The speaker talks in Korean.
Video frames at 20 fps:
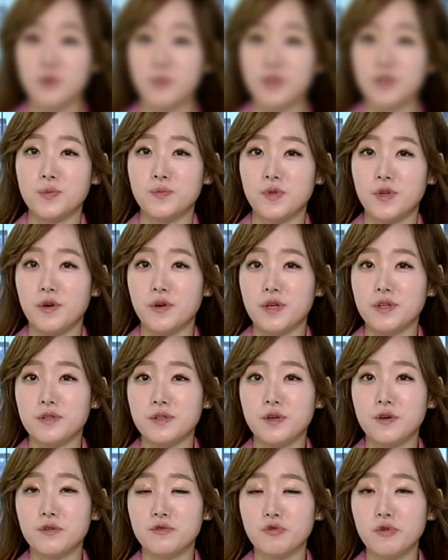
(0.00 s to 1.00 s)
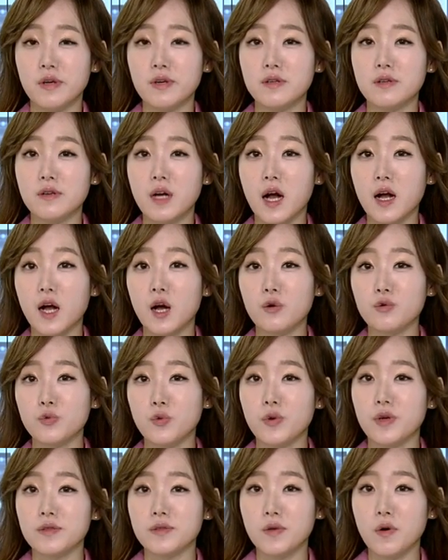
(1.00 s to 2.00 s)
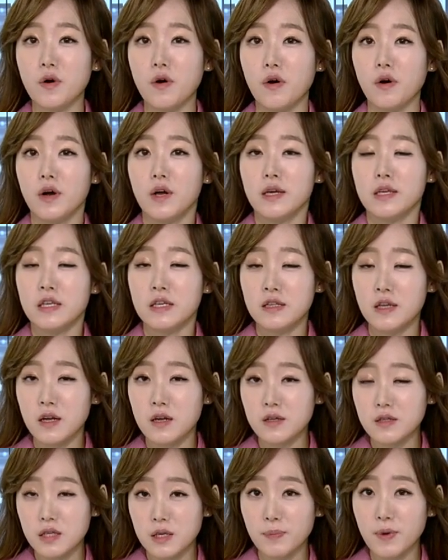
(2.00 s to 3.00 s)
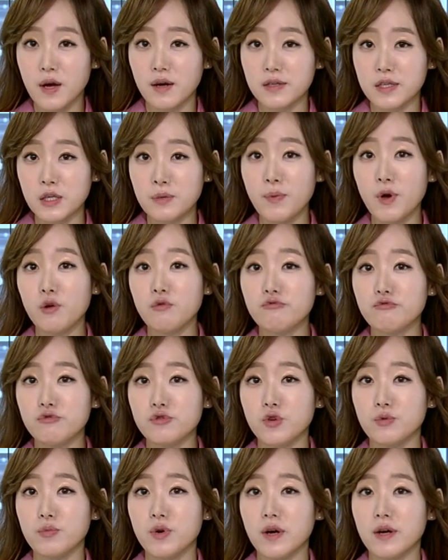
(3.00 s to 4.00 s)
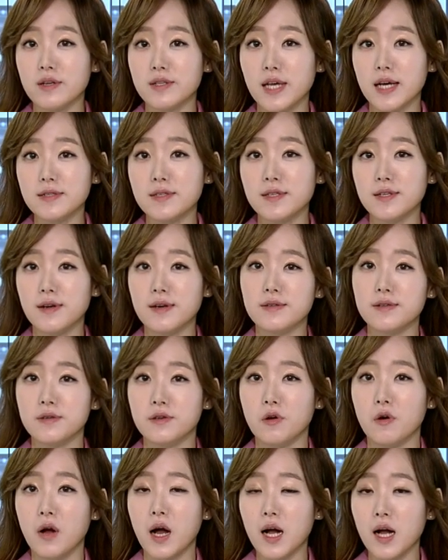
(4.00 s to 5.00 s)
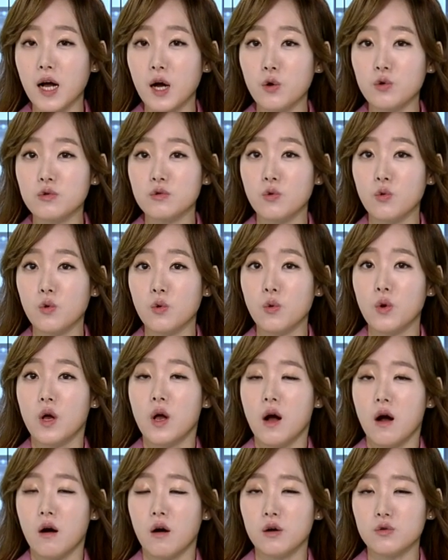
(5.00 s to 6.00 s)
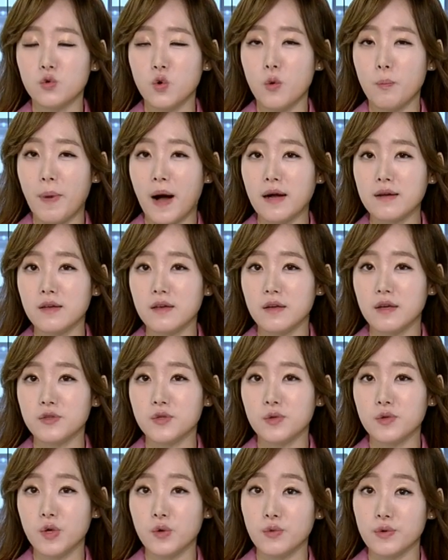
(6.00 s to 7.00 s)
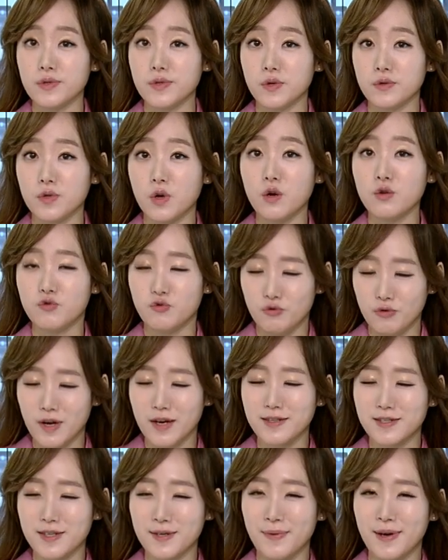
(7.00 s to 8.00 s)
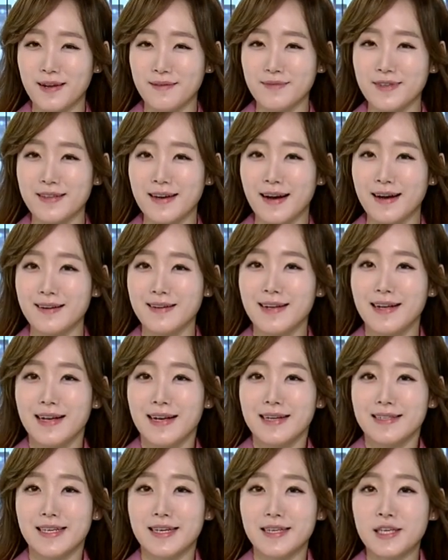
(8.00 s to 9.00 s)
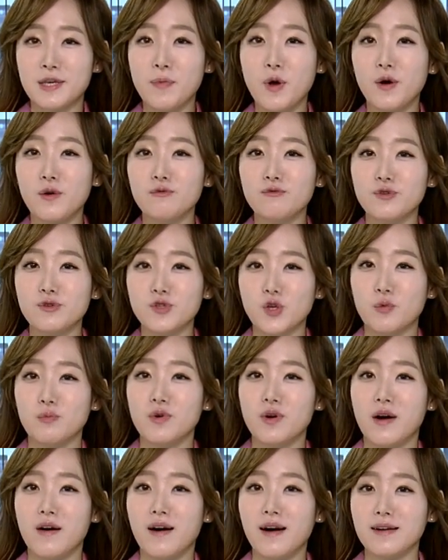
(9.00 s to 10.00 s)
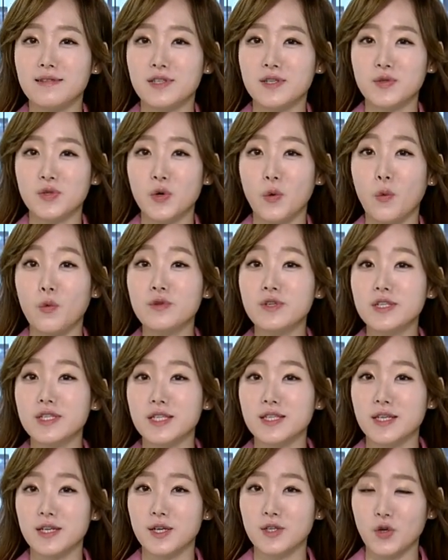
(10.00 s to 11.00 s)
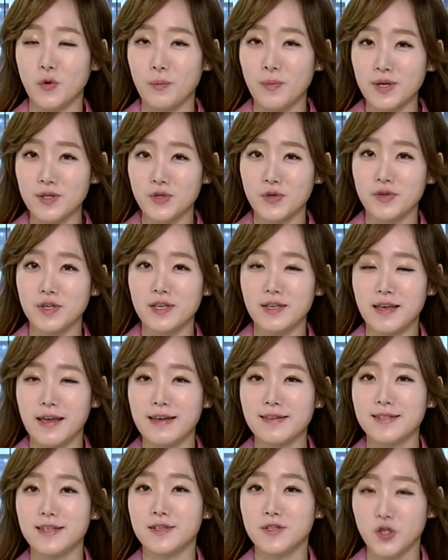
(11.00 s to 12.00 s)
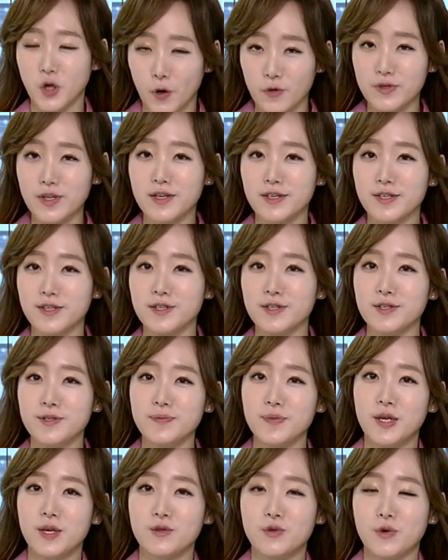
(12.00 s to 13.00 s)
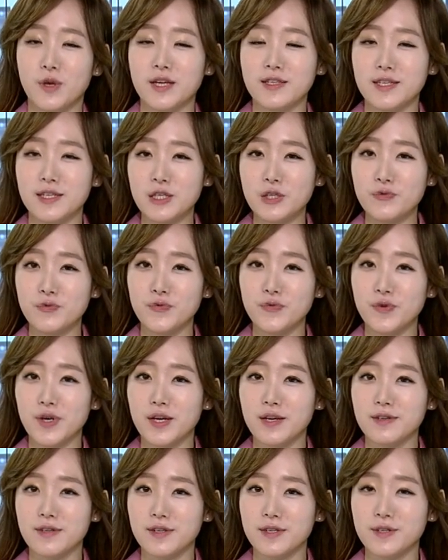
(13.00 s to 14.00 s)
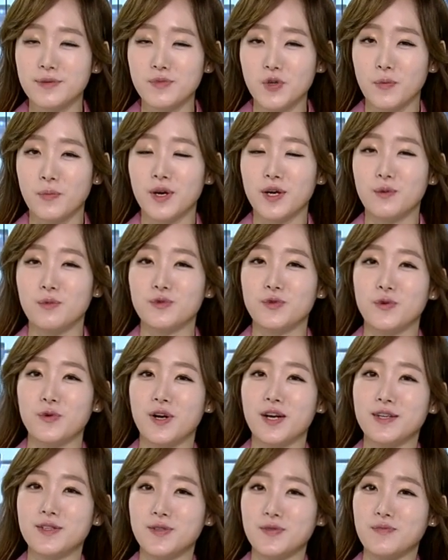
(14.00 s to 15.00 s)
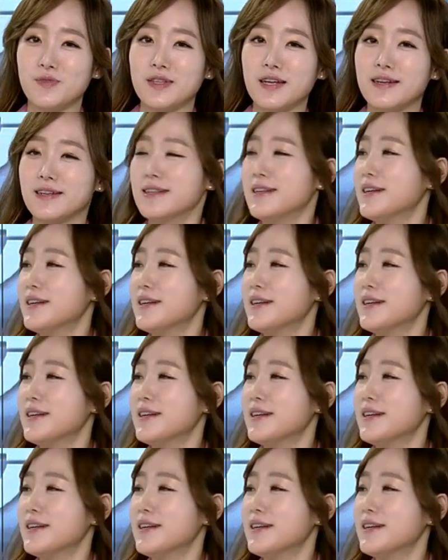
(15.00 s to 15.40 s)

말씀드려야겠죠. 최근 카카오톡에서 이데일리 티비와 김영구 전문가를 사칭하는 그런 카카오톡 어, 톡방이 개설되고 있어서 주의하시기 바랍니다. 자, 김영구 전문가와 직접 오늘 시장의 전반적인 개장 전의 흐름, 또 개장 이후의 흐름 전망해 보도록 하겠습니다.